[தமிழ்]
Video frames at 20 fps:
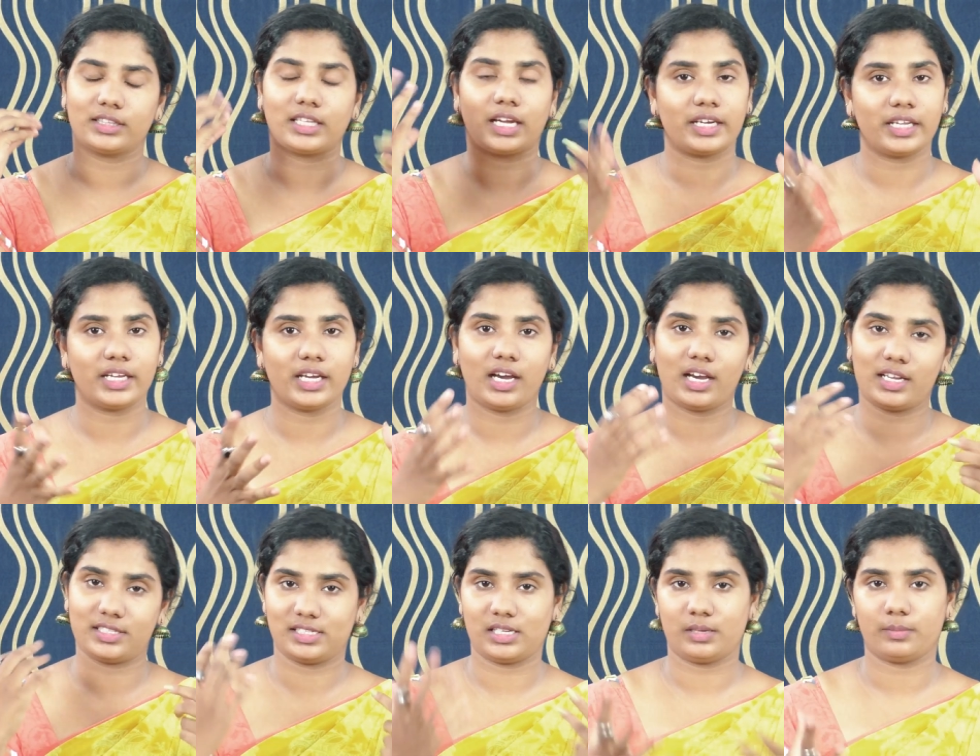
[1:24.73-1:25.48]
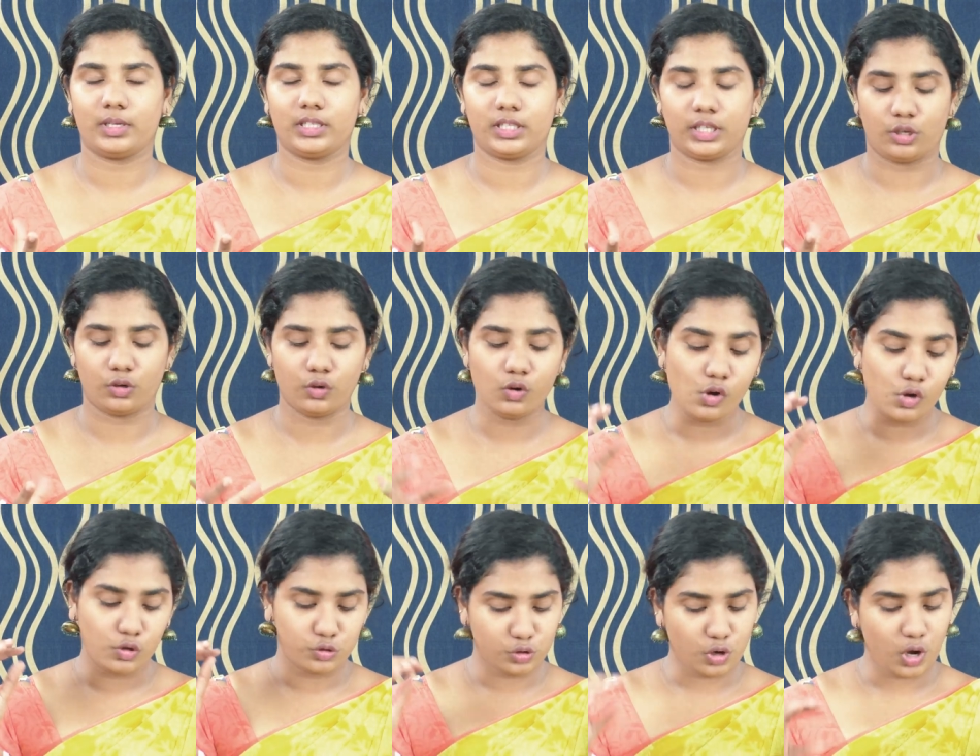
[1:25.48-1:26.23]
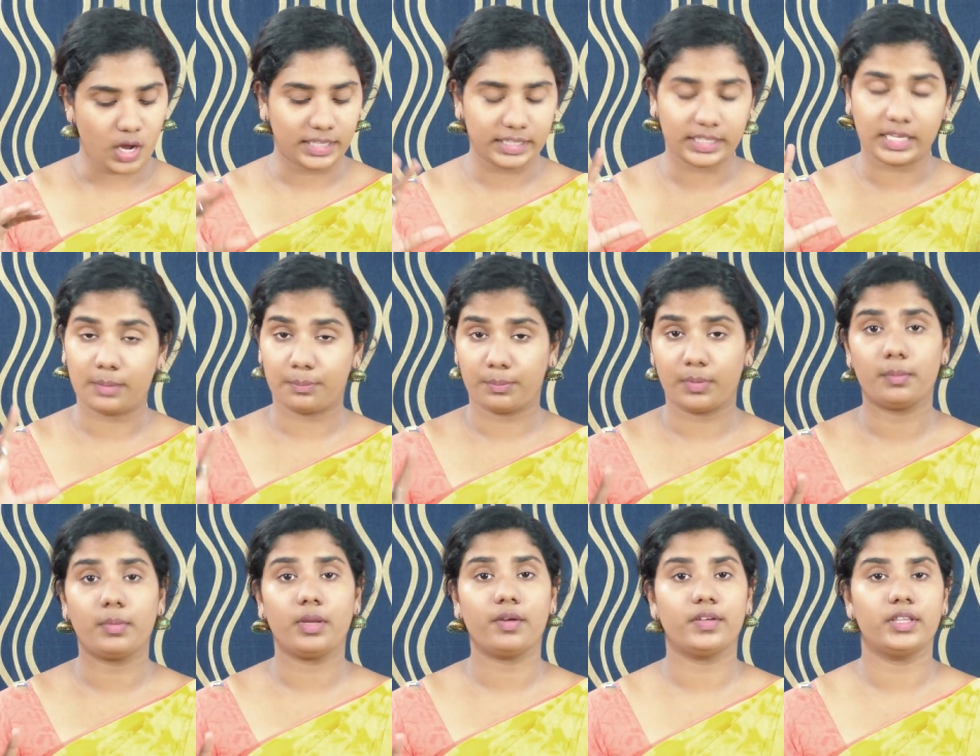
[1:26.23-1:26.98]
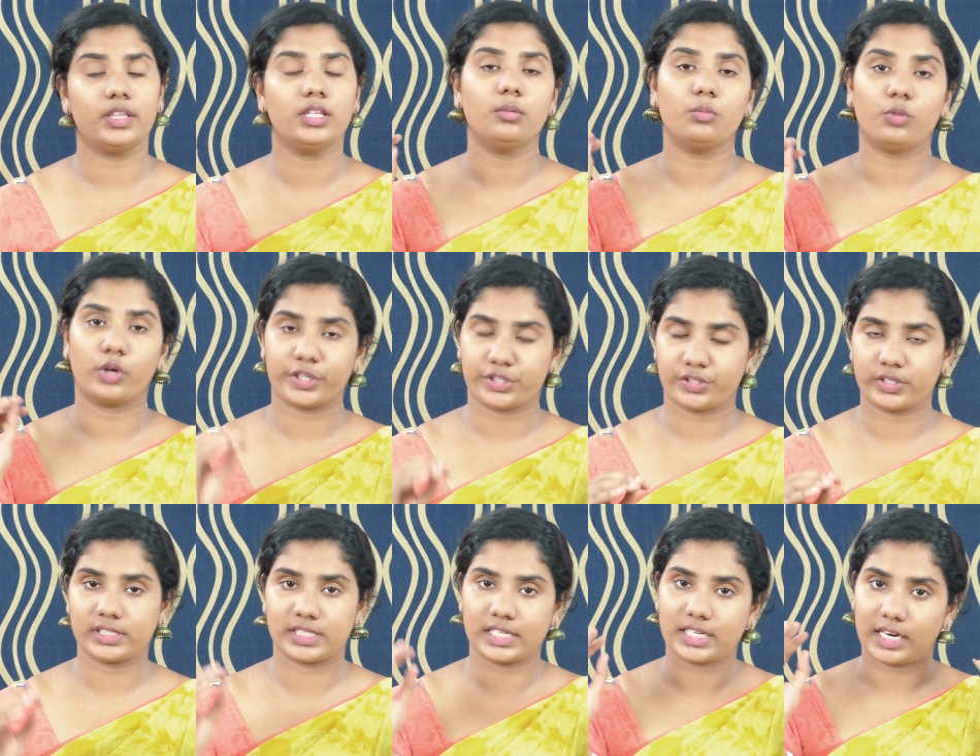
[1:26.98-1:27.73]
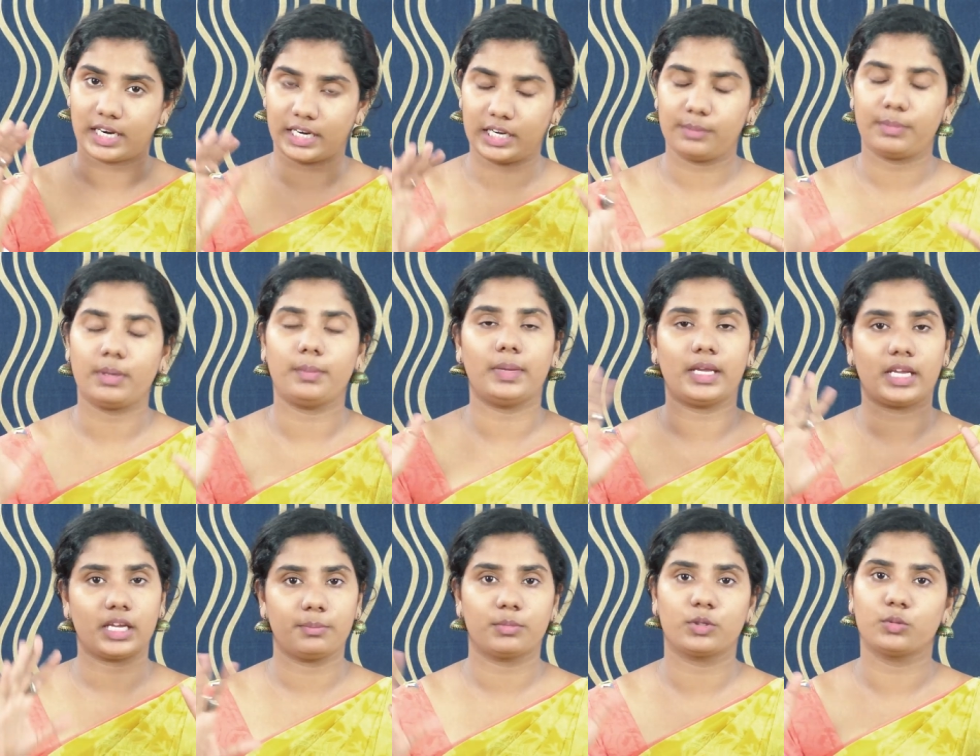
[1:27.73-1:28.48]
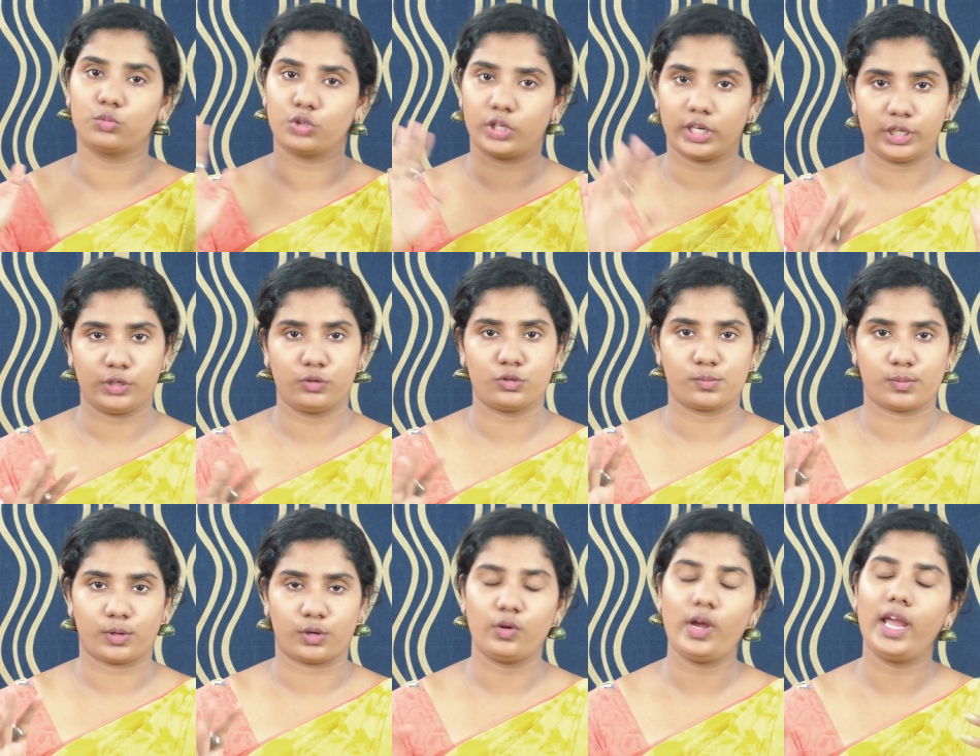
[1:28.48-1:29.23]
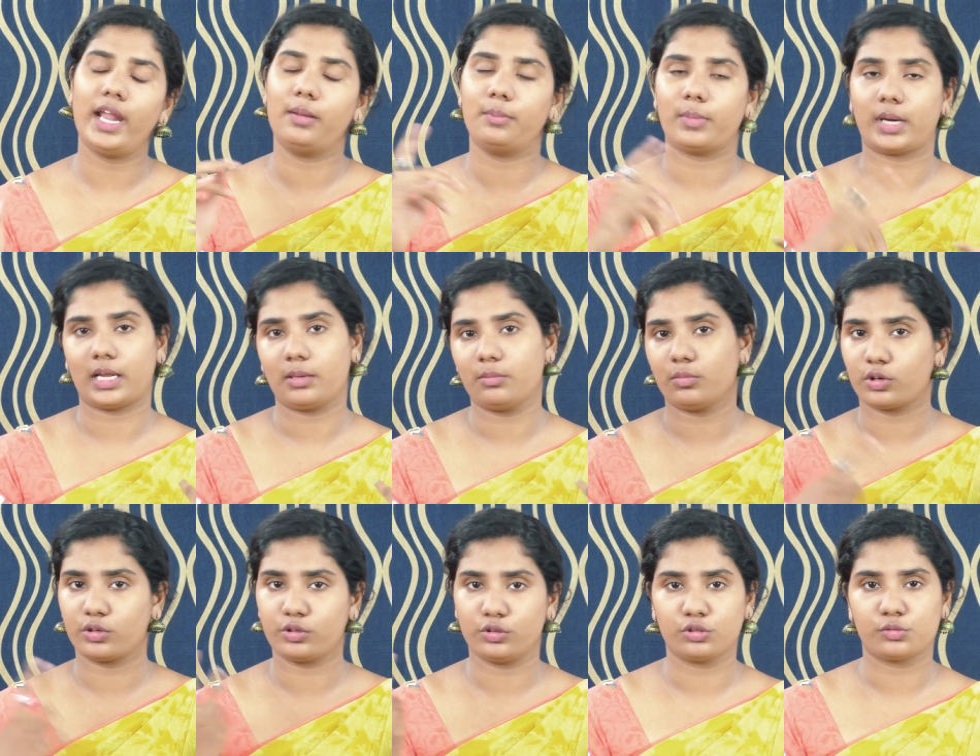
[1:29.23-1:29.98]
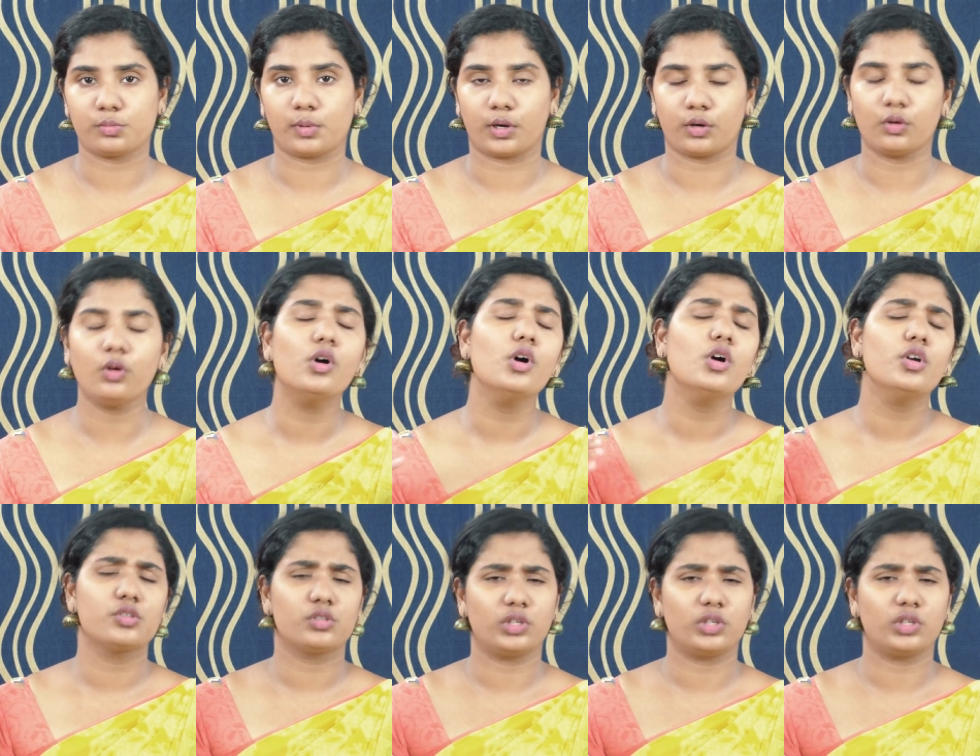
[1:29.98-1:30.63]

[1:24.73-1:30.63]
தனியாக அசிங்கமாக தெரியும் ஸோ அதுக்கு எப்பவுமே வந்து மாய்ஸ்சரைசர் கண்டிப்பாக மேக்கப்புக்கு முன்னாடி யூஸ் பண்ணணும் அண்ட் ப்ரைமரும் யூஸ் பண்ணணும்